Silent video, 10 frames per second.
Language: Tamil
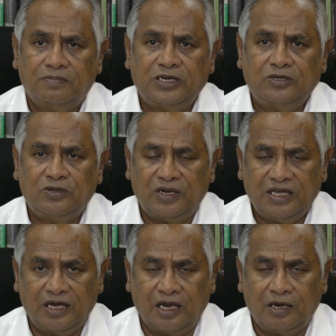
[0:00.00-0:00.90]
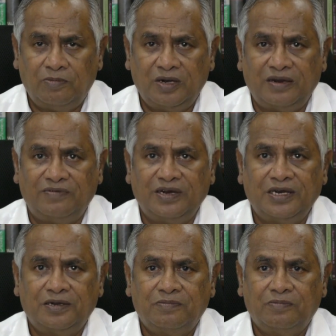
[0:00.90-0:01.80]
பெற்றோரை கனம் பண்ண
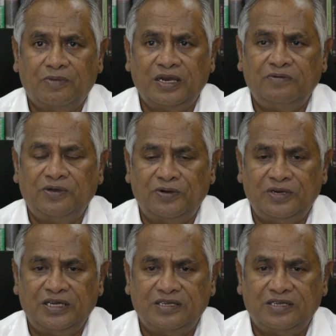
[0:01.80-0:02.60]
வேண்டும் மனைவியோடு